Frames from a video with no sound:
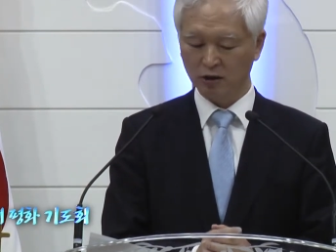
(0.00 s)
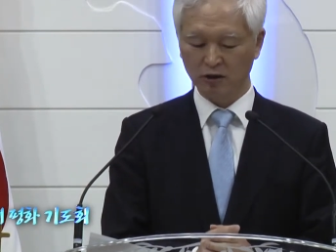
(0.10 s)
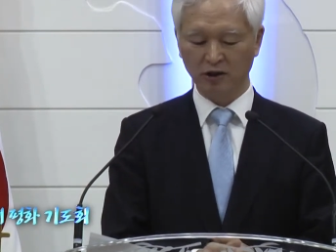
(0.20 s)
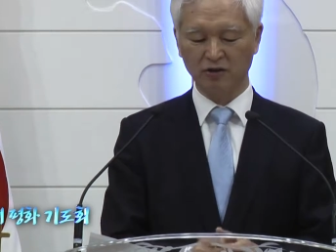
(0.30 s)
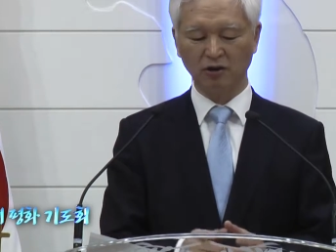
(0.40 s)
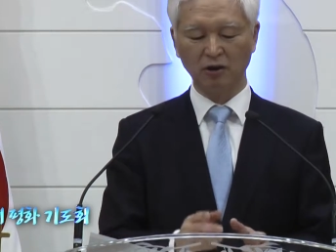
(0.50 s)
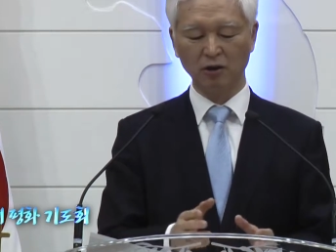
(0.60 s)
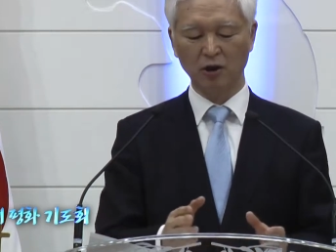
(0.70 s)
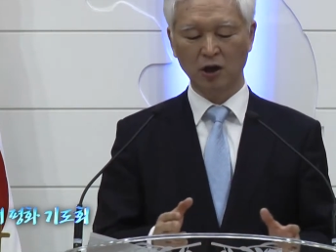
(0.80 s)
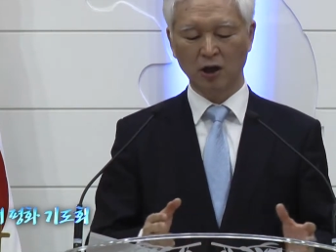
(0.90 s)
그래서
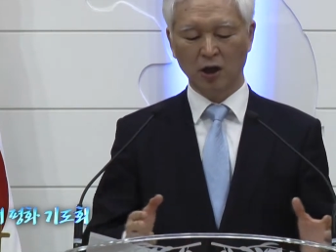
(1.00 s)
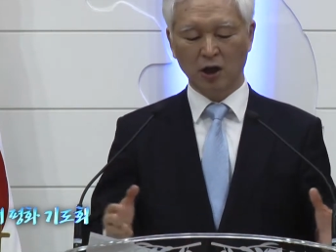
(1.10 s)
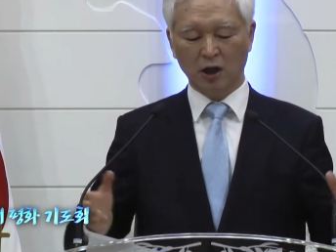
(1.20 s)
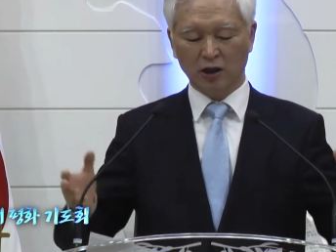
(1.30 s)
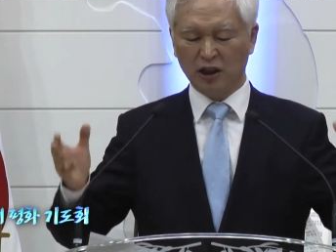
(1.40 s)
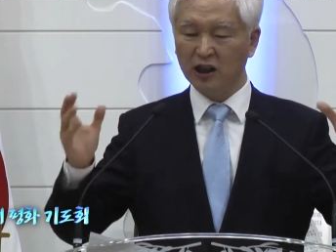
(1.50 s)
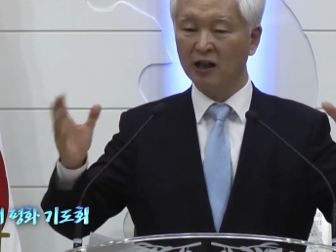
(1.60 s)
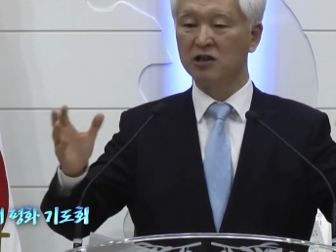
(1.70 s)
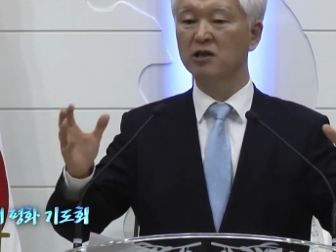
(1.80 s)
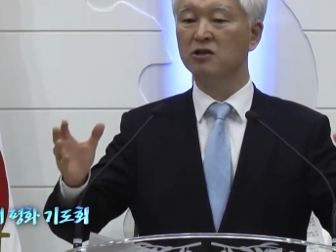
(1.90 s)

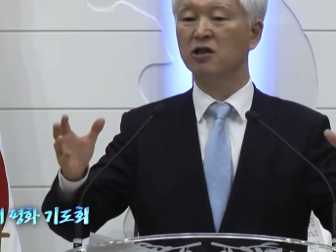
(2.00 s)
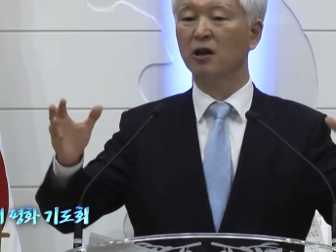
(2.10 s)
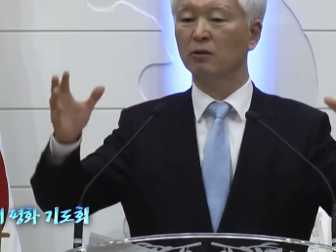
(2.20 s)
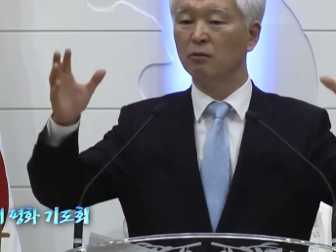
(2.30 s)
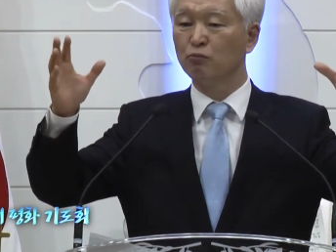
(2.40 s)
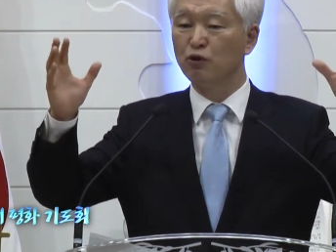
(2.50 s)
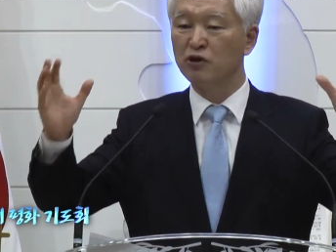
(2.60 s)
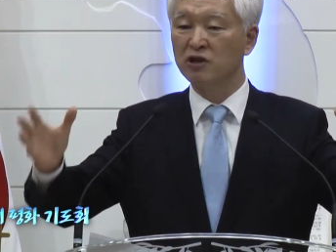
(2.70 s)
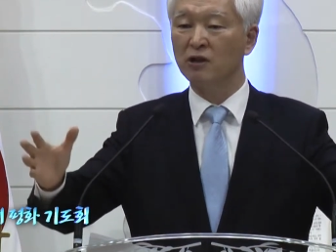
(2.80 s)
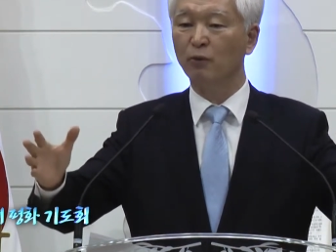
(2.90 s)
네가 진짜
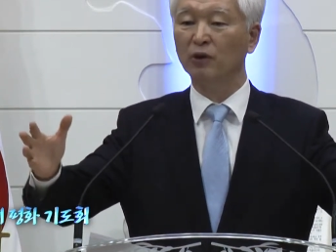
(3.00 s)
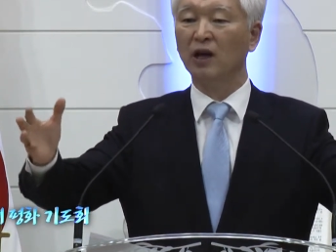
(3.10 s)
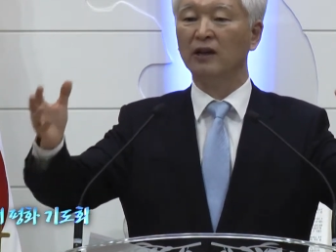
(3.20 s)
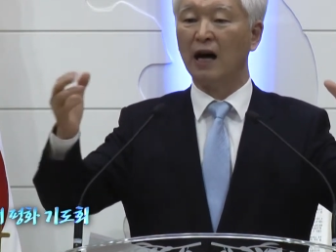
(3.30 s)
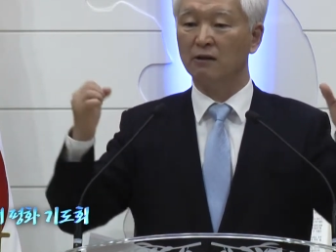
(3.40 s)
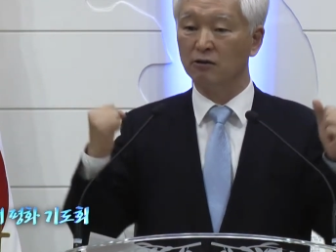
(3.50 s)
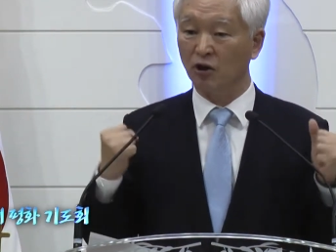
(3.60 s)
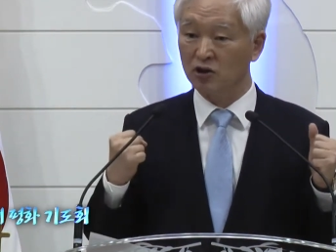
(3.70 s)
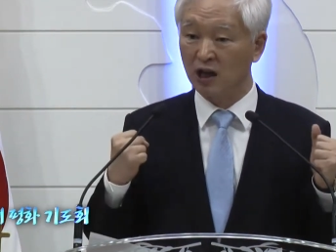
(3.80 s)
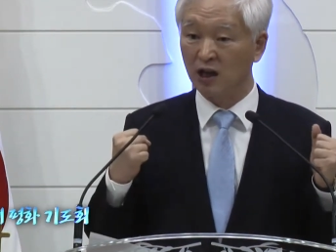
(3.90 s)
물질보다 나를
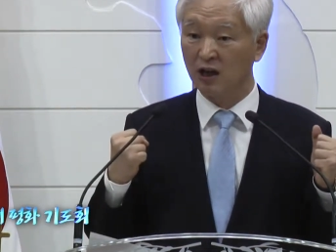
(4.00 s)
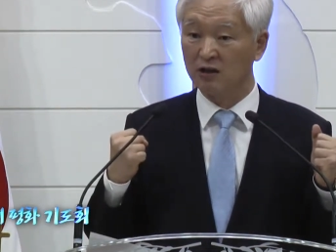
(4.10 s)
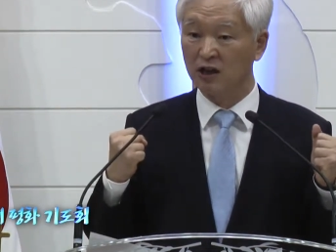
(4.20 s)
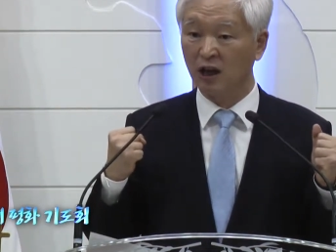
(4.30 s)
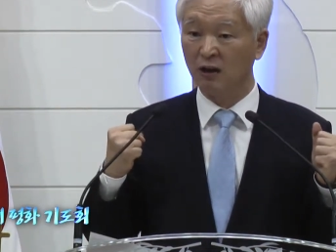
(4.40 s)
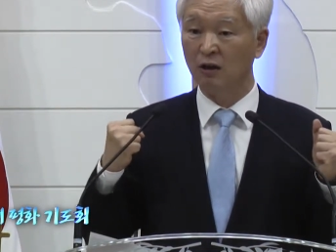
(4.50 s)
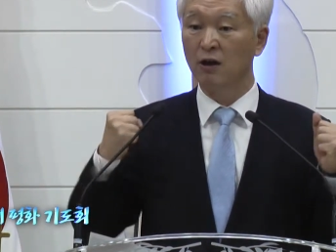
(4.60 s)
더 사랑하느냐?